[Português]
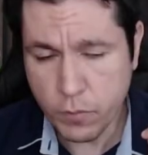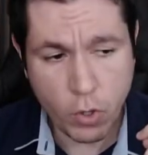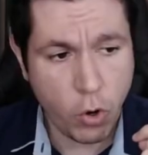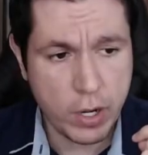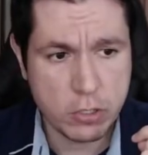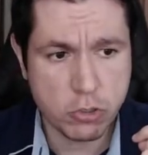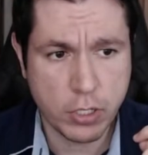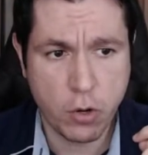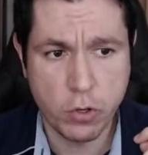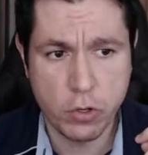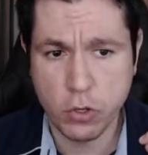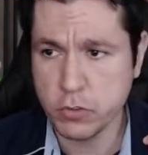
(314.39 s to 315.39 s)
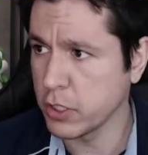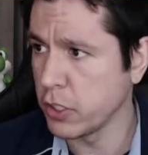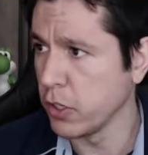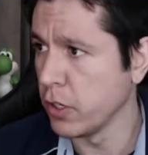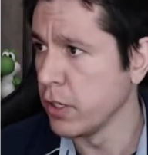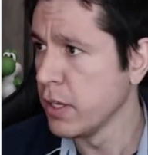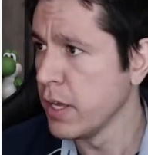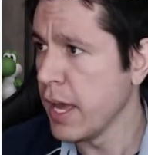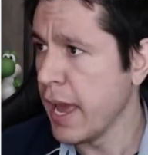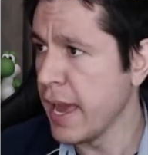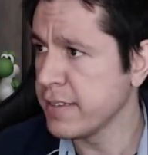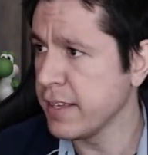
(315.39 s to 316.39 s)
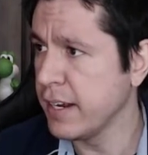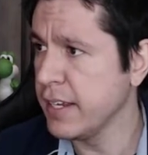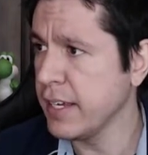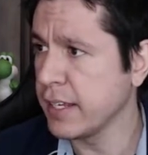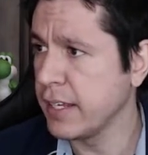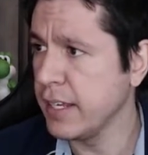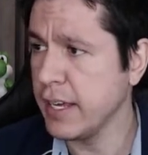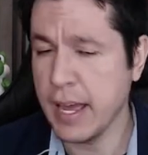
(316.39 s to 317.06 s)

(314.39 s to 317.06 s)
Olhem só que curioso aqui, ó. Essa linha aqui,